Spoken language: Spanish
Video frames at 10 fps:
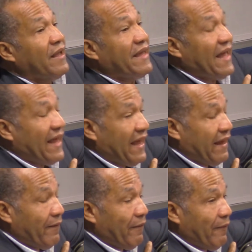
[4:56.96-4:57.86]

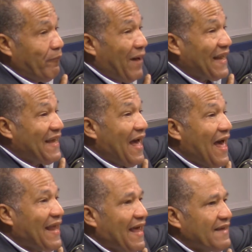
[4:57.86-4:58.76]
que
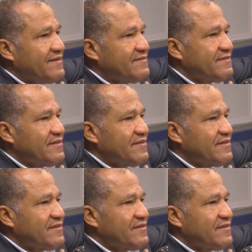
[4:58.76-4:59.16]
manejaran